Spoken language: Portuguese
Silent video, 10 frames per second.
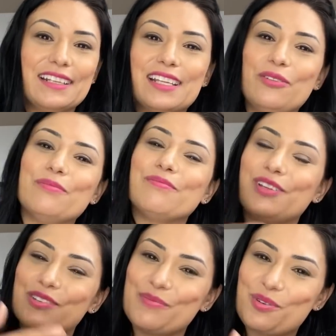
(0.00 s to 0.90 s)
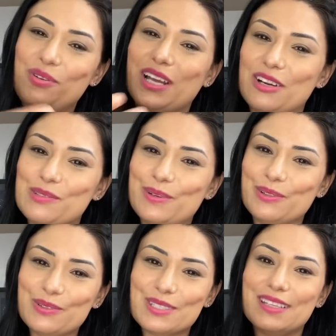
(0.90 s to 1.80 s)
então nós vamos colocar os
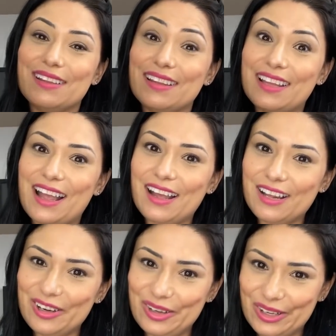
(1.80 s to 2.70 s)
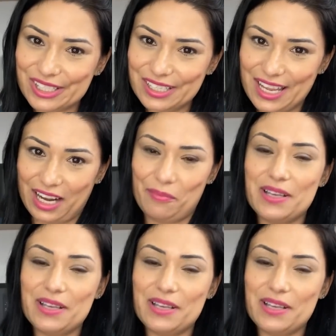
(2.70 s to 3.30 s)
produtos na loja dela.